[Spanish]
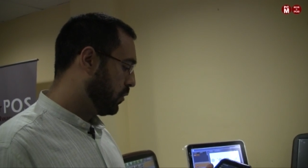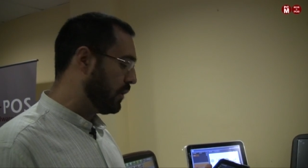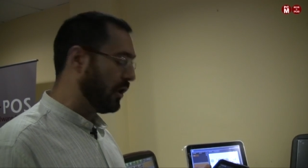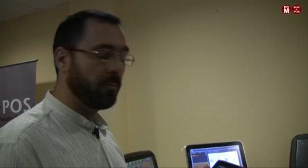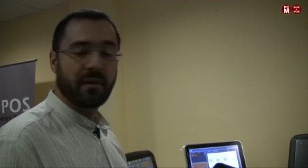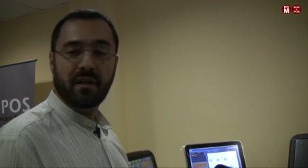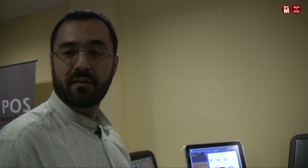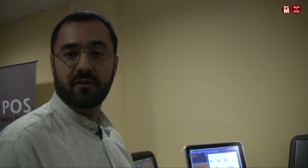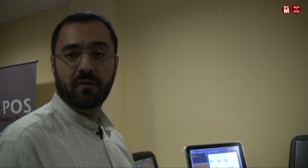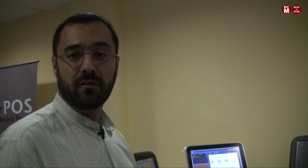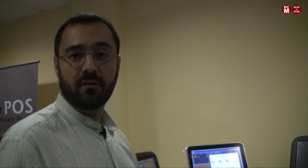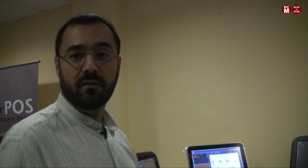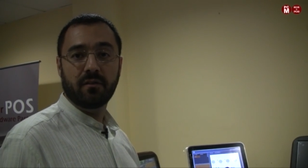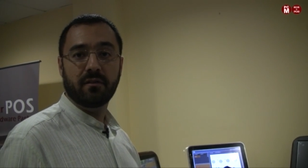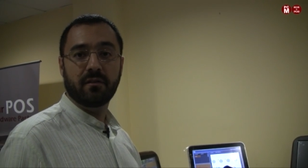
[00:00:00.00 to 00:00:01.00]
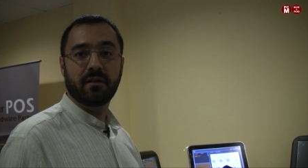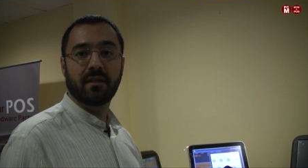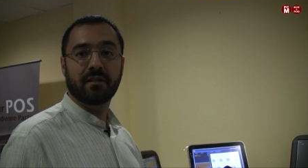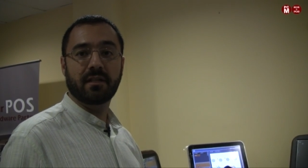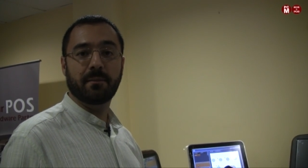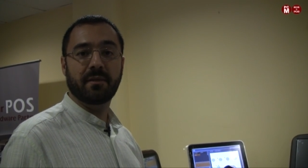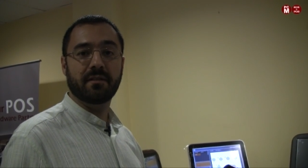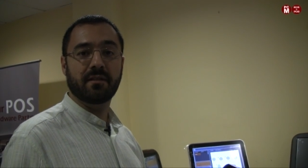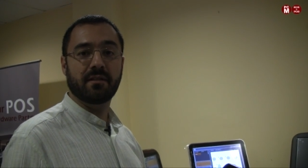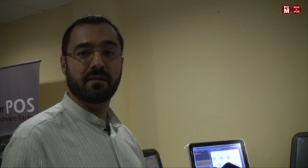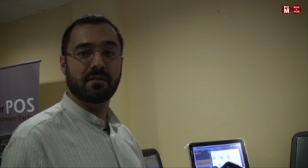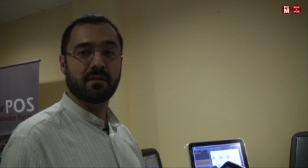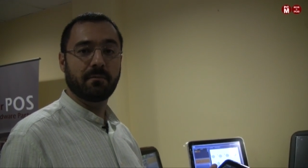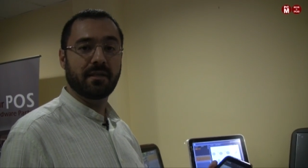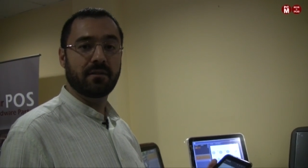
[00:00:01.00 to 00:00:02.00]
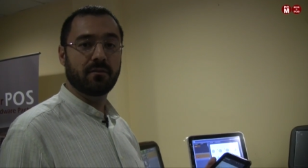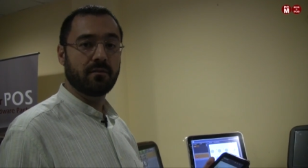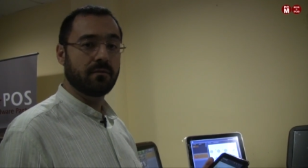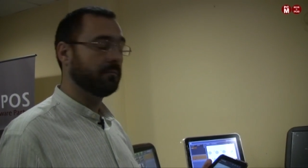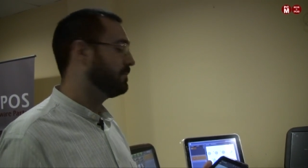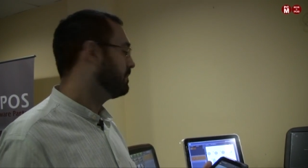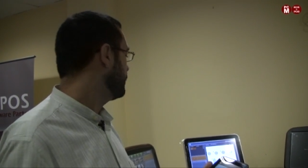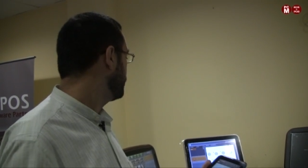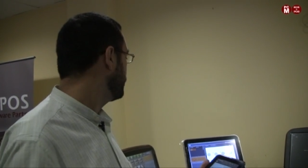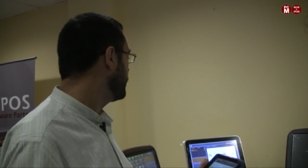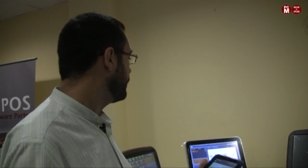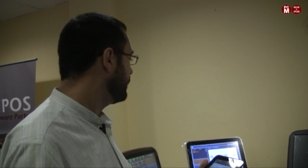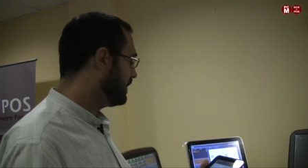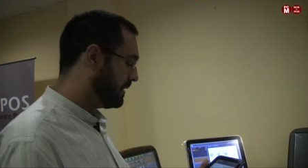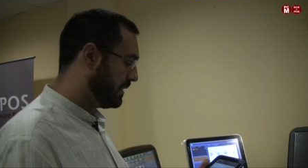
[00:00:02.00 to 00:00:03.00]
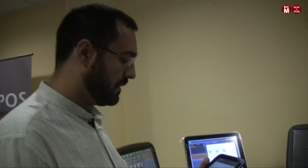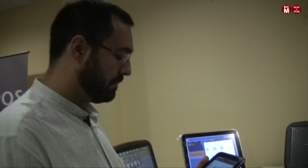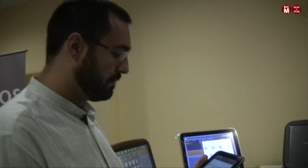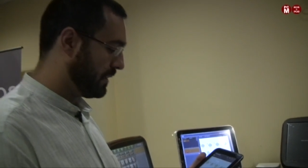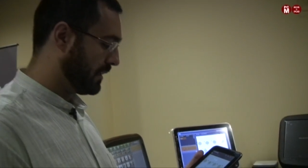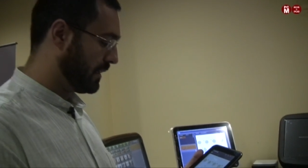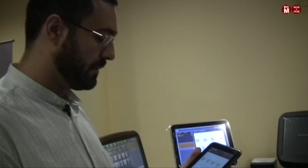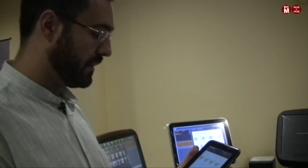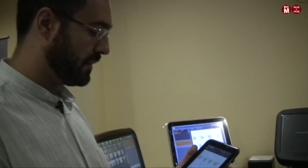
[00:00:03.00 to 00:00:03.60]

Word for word: una operación directamente desde el mando y para que